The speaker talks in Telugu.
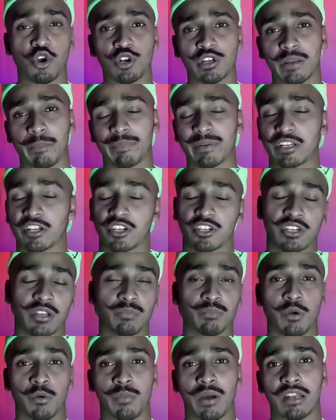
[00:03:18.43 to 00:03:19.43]
ఒక షార్ట్
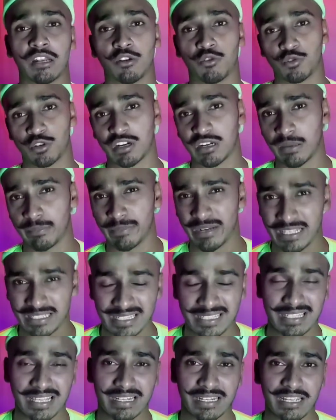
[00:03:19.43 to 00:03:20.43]
అప్లికేషన్ మొబైల్లో
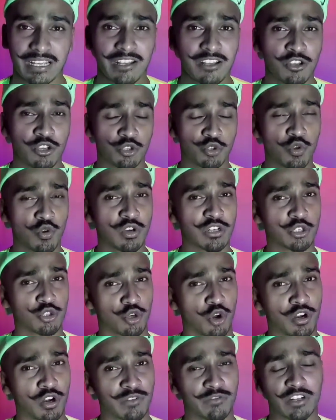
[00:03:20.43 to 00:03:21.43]
ఉండడం నెససరీ
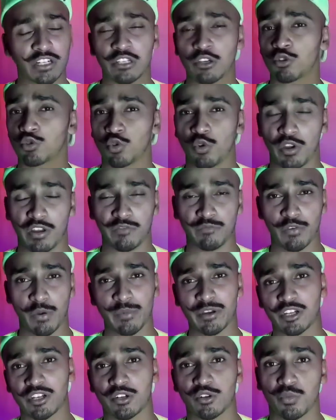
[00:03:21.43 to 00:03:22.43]
సో ఒక షార్ట్
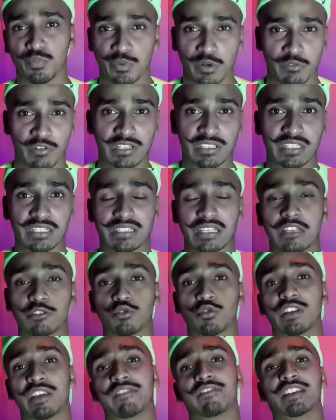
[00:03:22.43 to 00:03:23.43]
వీడియోతో ఇన్ఫర్మేషన్
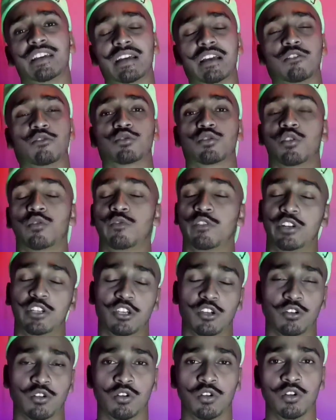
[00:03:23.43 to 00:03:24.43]
ప్రొవైడ్ చేస్తా సో ఏ విధంగా
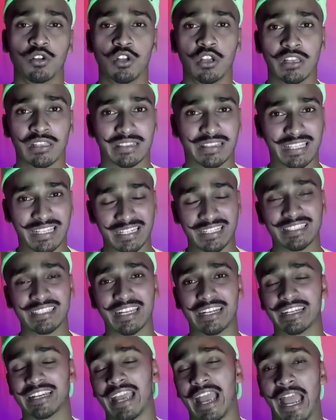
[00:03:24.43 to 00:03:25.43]
ఉందో వీడియోలో
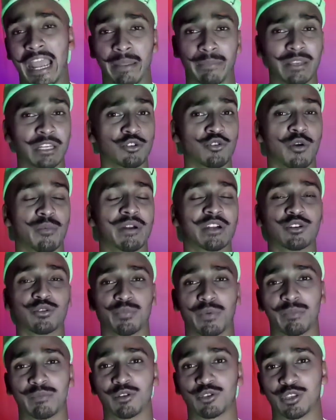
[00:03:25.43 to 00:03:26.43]
తెలియజేయండి ఐ మీన్
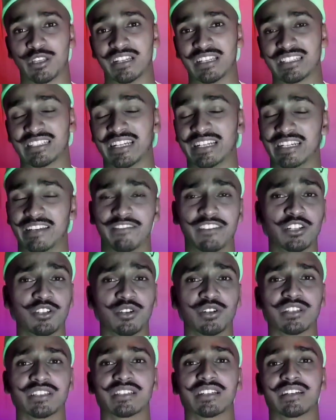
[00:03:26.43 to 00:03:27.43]
కామెంట్ రూపంలో
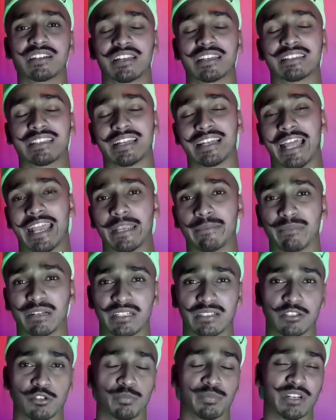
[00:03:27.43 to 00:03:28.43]
తెలియజేయండి వీడియో నచ్చినట్లయితే
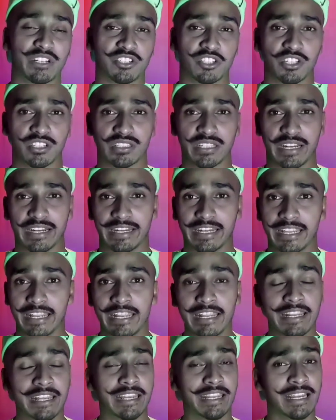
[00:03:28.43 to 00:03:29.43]
లైక్ బటన్ను ప్రెస్
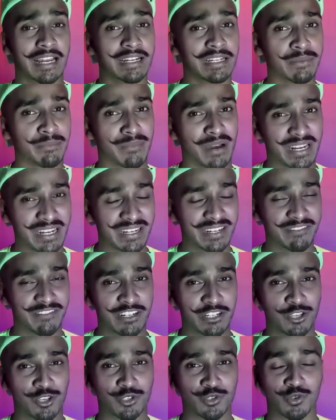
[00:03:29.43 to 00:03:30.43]
చేసేయండి ఇలాంటి
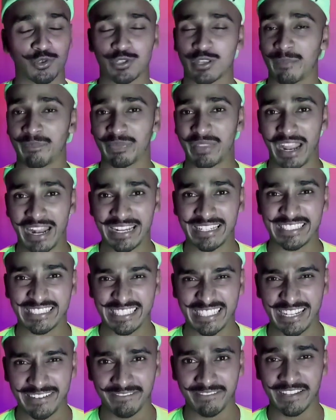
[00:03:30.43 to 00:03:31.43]
మరిన్ని వీడియోస్ కోసం
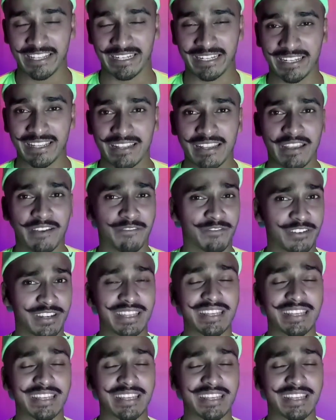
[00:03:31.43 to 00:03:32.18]
అండ్ జెన్యున్